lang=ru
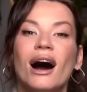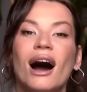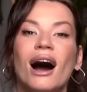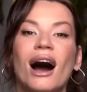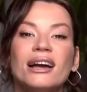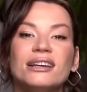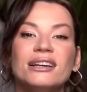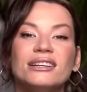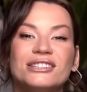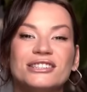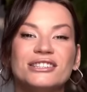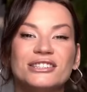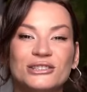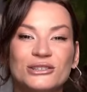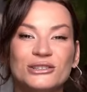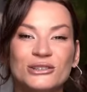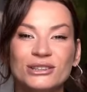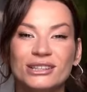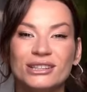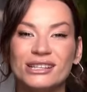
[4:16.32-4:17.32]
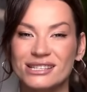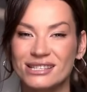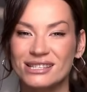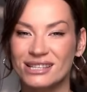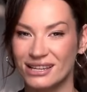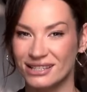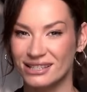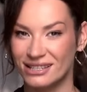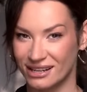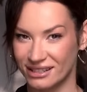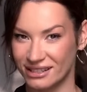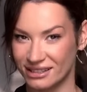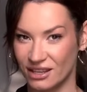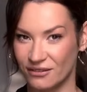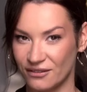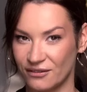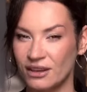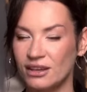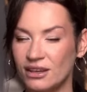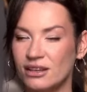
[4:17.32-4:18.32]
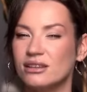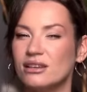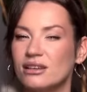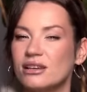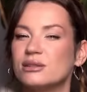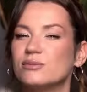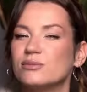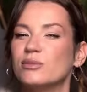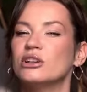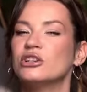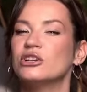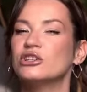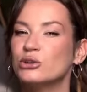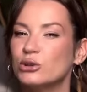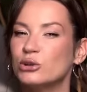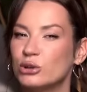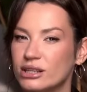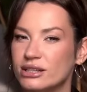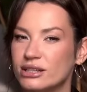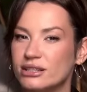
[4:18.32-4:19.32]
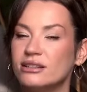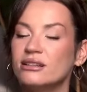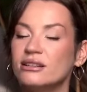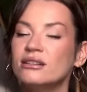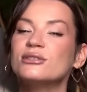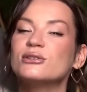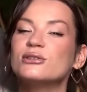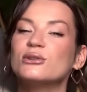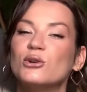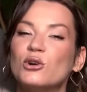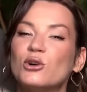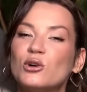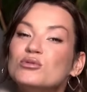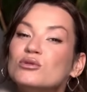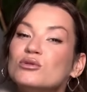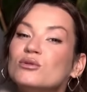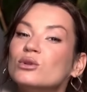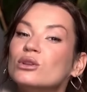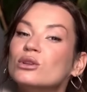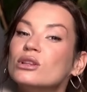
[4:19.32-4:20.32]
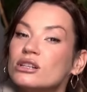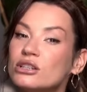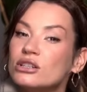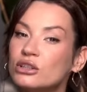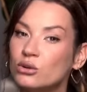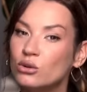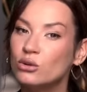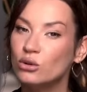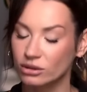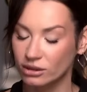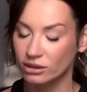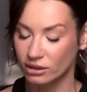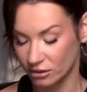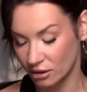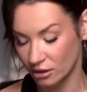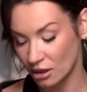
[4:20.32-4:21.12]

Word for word: А еще на сайте Котофеи есть большой раздел с обувью для школы.